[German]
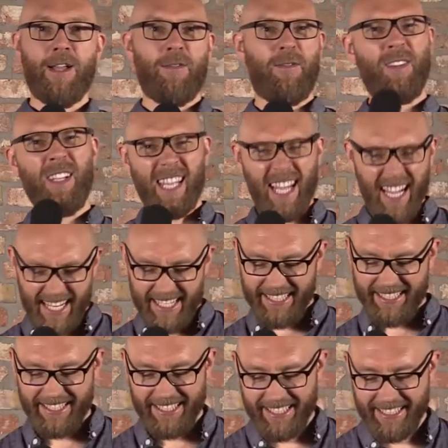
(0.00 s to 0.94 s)

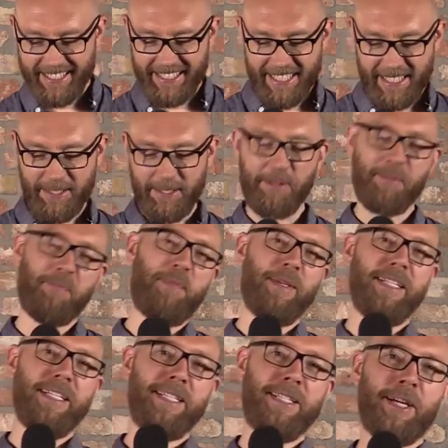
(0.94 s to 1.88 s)
Vielleicht ist dieses
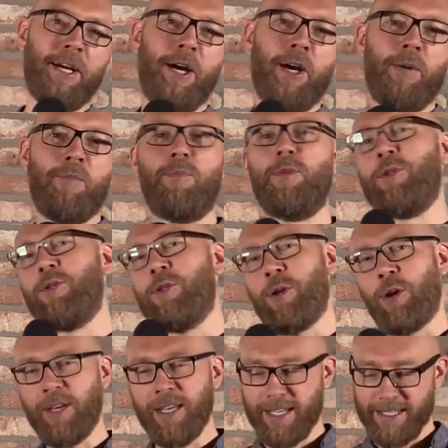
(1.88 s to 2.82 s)
Bild
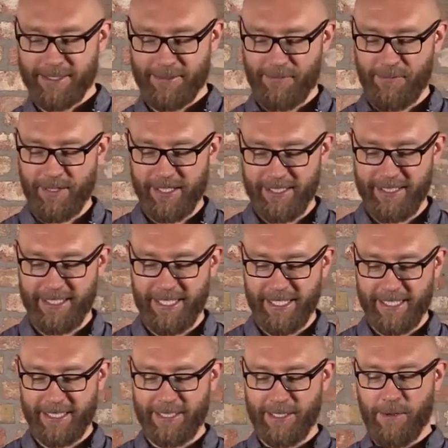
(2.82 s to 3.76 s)
besonders
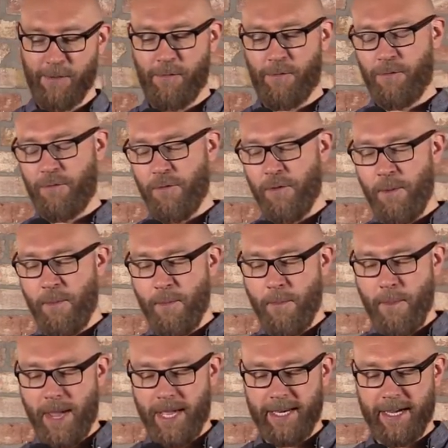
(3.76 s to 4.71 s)
wichtig für
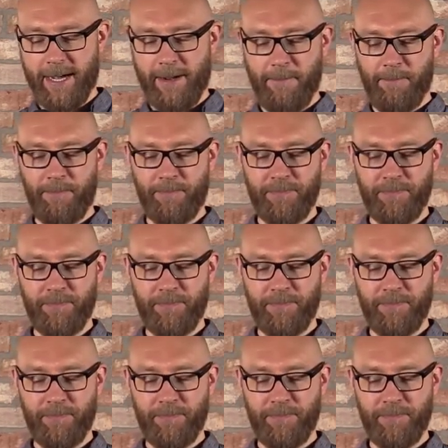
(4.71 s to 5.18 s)
Männer.